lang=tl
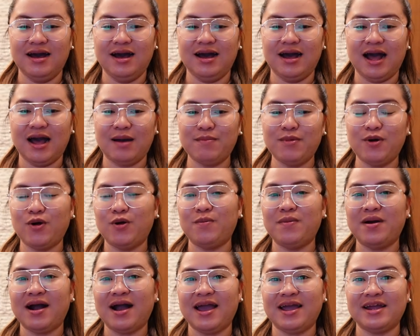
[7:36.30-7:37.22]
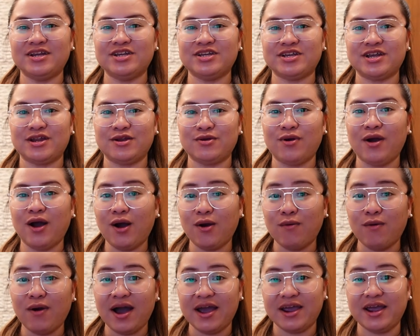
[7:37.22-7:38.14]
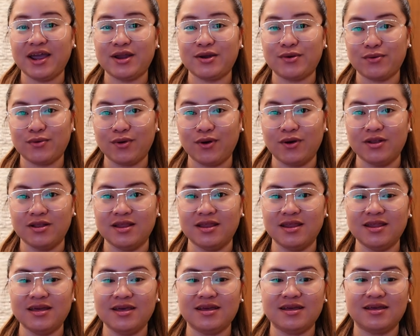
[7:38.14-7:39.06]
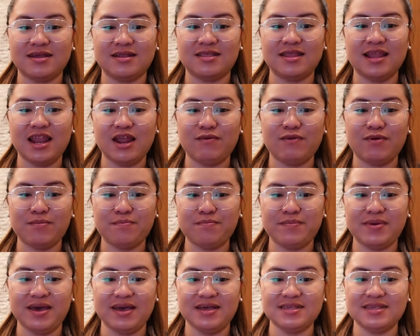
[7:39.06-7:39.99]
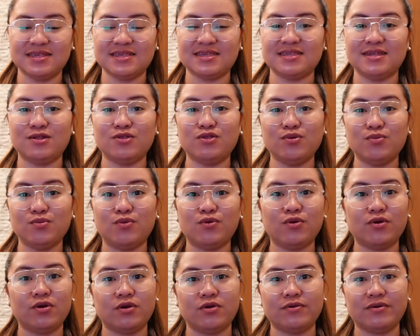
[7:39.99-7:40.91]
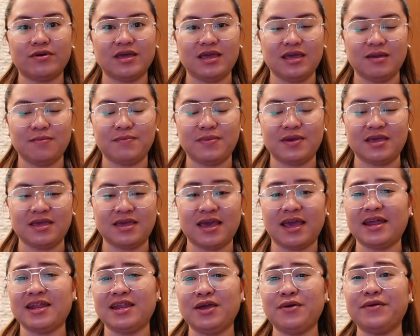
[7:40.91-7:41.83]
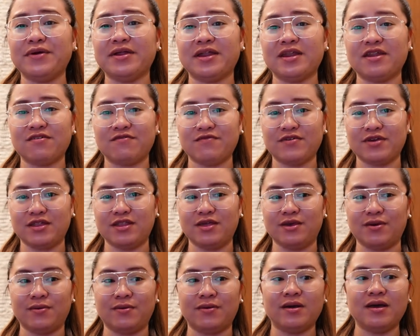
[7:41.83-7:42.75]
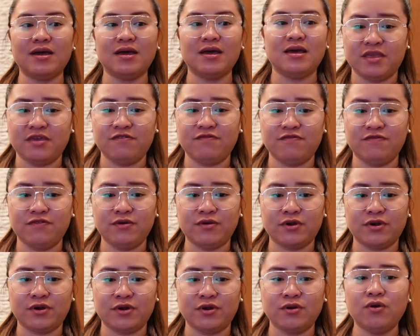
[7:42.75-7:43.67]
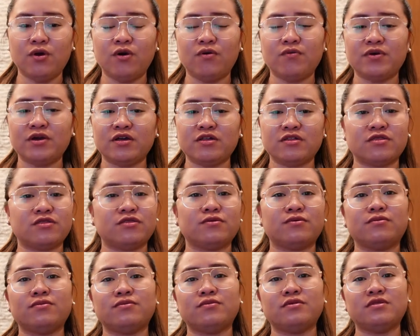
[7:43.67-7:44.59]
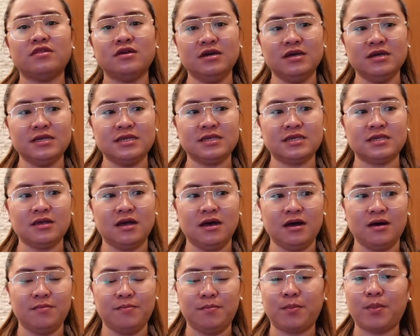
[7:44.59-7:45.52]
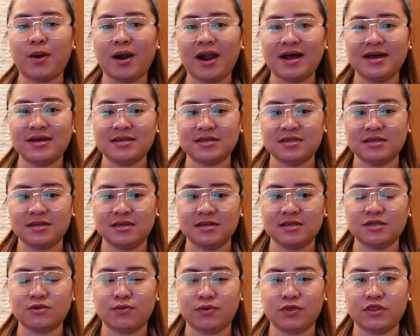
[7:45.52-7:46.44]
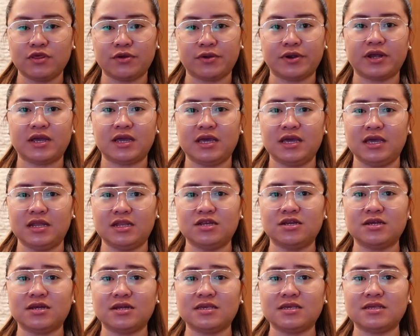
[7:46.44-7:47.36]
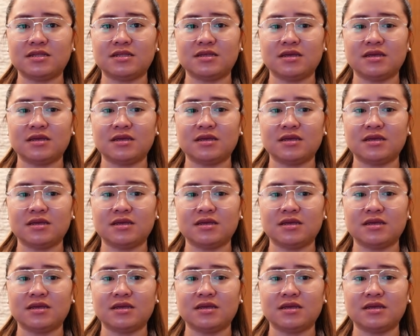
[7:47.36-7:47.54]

habang kumakain siya ng Hawaiian roll dalawang beses na dumugo yung ngipin niya. Hindi ko na na-video. If you're going through this um, process with your kid, just